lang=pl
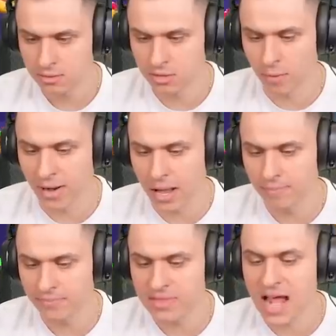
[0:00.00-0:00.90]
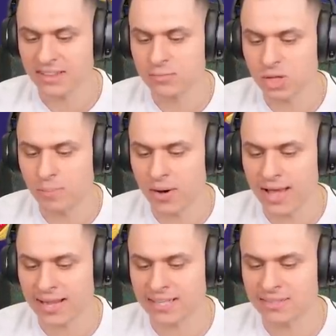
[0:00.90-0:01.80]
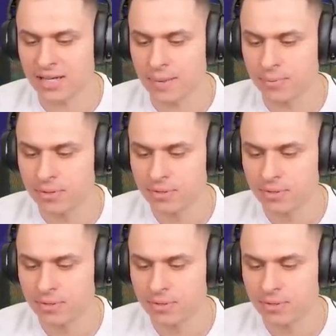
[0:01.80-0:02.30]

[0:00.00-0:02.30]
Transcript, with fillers: Dobra, na tym to polega ten tryb.